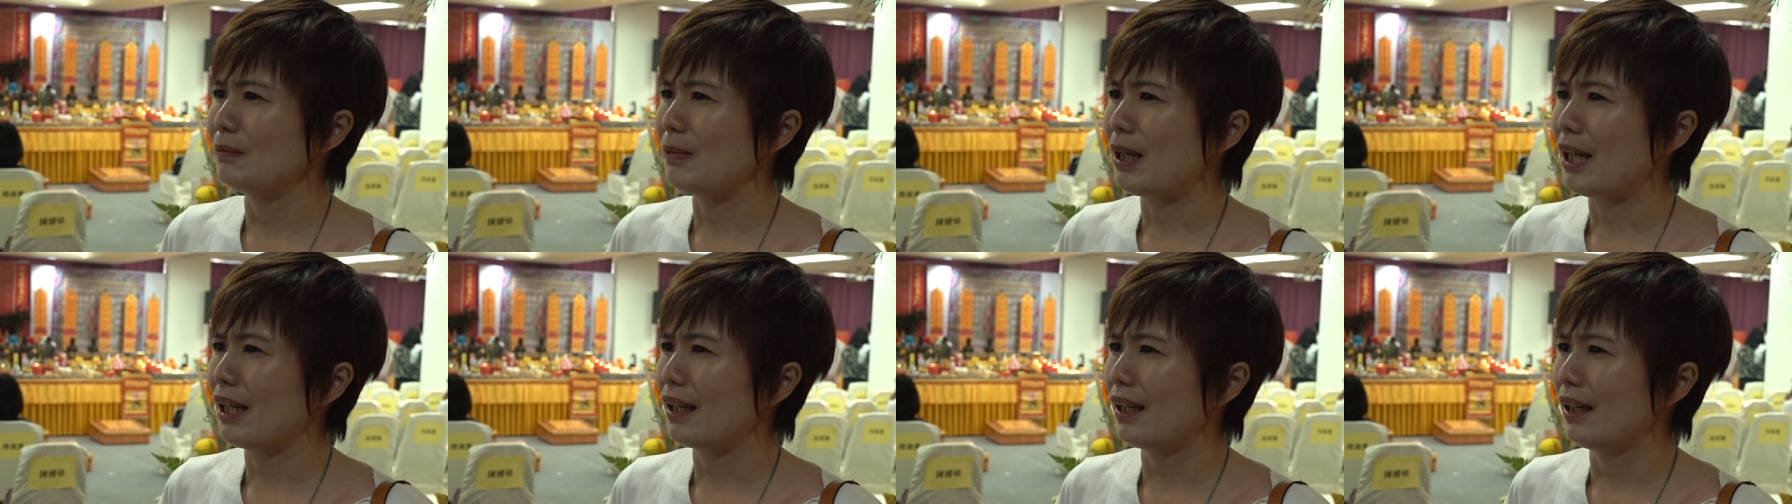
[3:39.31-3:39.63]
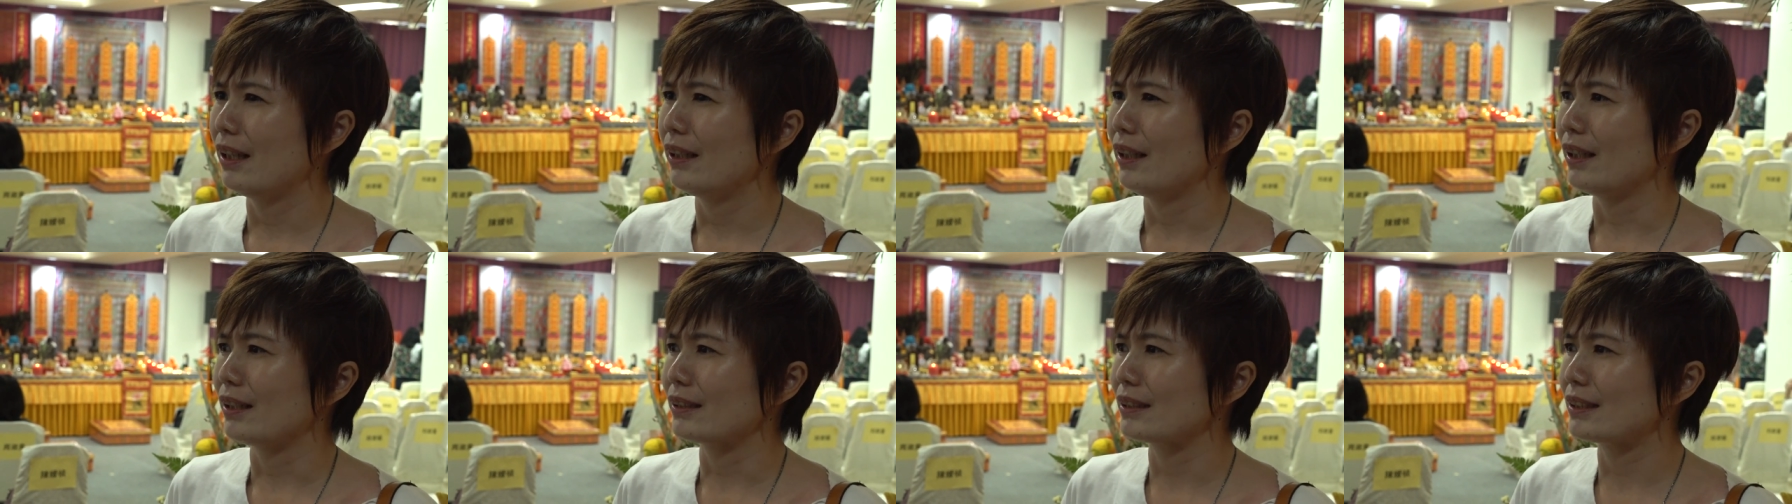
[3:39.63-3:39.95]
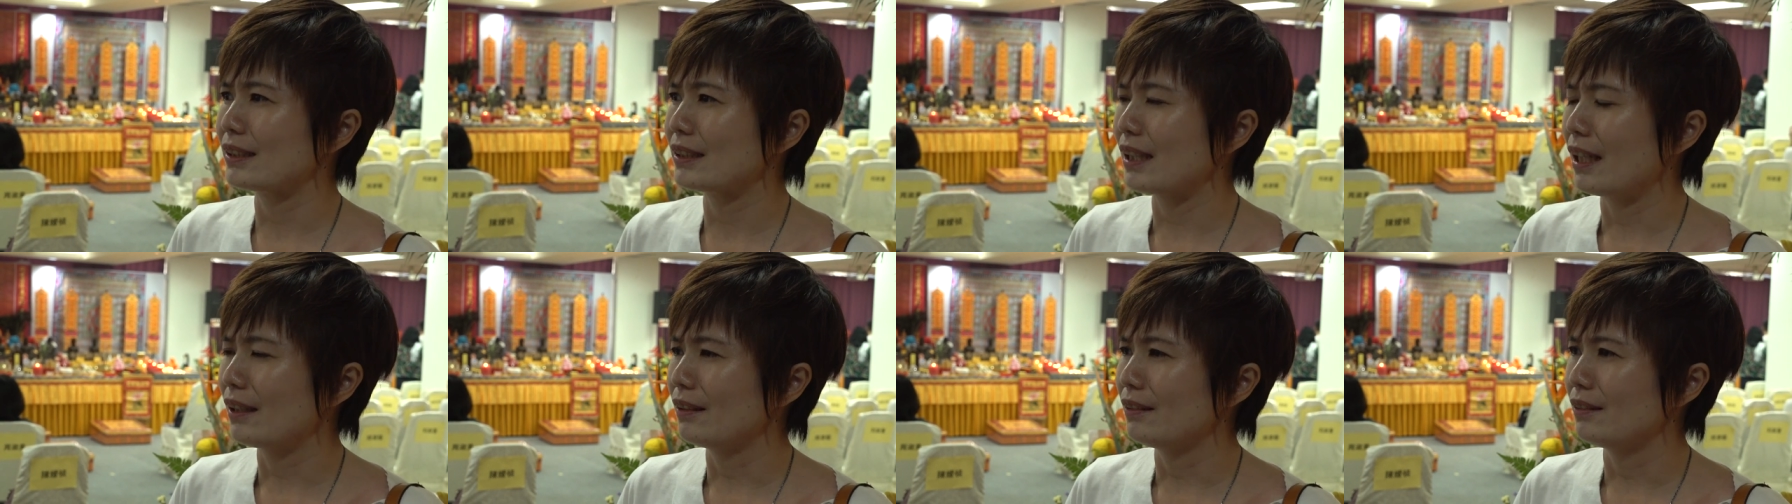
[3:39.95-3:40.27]
马拉雅
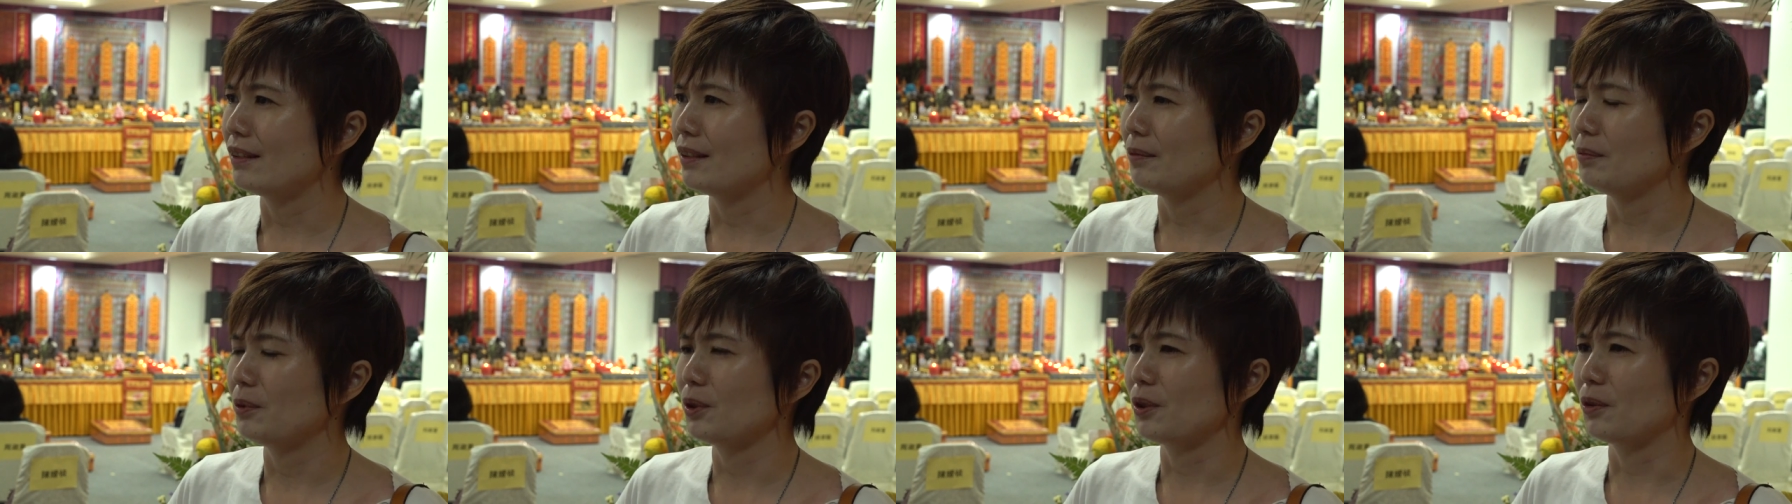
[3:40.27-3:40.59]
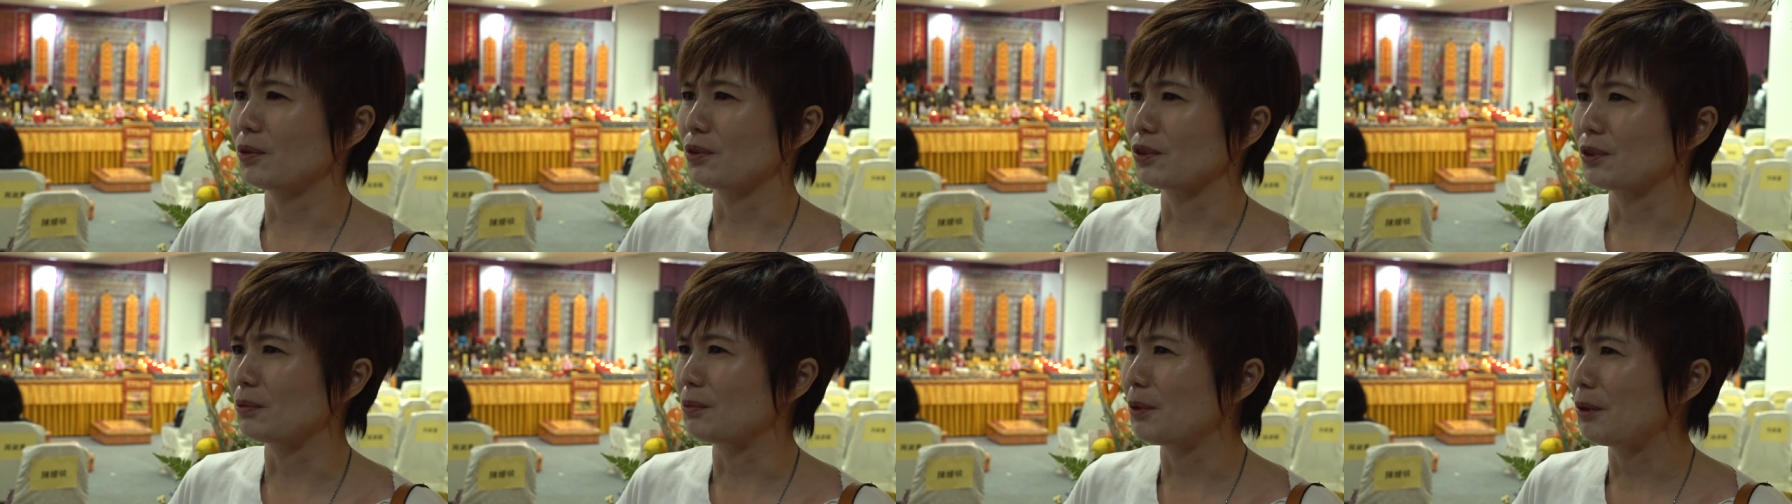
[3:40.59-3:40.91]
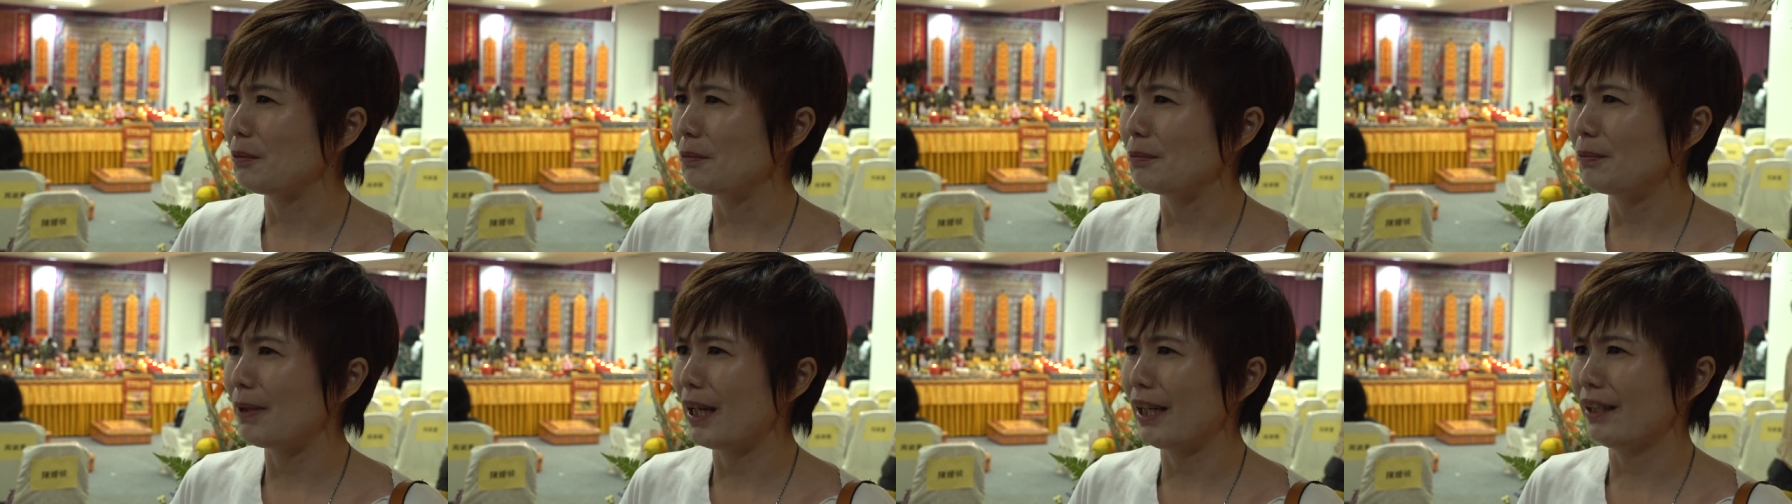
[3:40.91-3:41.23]
山的，不懂什
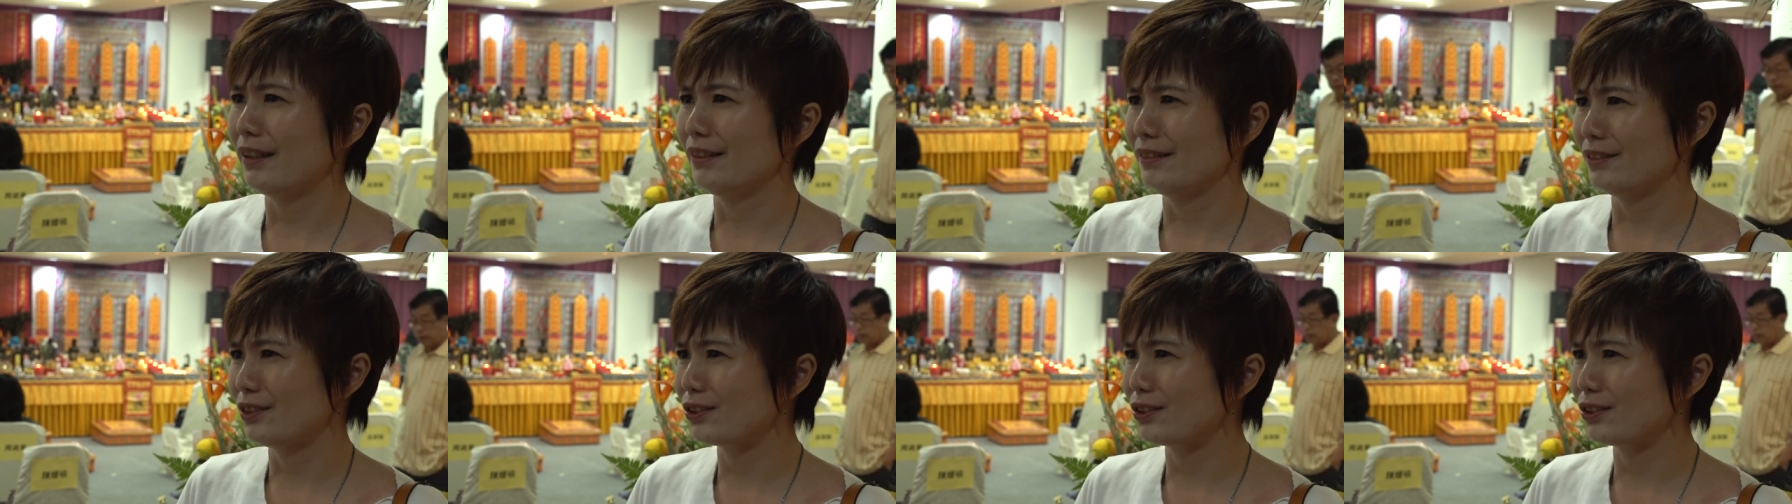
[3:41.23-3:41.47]
么脉，